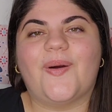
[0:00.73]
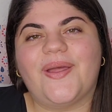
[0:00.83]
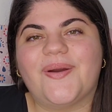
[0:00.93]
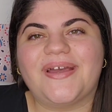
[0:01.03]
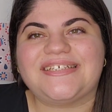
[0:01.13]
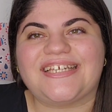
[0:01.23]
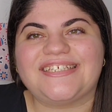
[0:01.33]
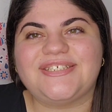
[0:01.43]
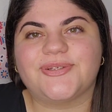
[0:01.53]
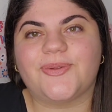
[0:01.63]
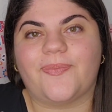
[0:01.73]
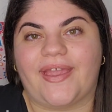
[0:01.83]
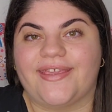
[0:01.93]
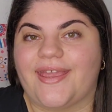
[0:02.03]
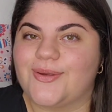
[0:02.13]
Oi, oi, gente, tudo
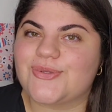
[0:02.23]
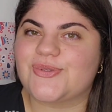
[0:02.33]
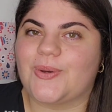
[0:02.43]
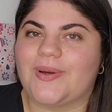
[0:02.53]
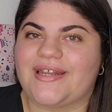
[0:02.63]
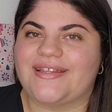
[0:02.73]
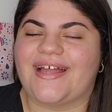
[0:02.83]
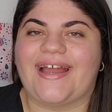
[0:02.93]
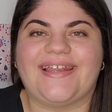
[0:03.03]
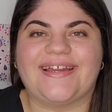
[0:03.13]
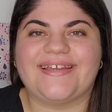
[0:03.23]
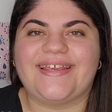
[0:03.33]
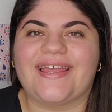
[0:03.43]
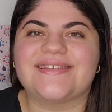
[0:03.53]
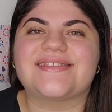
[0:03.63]
bem? Eu sou a Natália
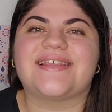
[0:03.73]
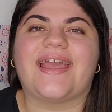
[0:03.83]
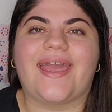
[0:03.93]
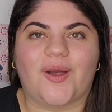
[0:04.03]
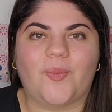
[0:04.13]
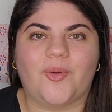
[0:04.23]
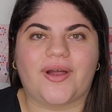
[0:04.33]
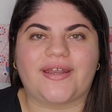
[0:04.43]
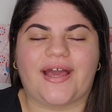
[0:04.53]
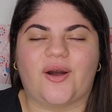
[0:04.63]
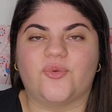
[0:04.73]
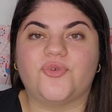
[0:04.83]
e esse é o meu canal.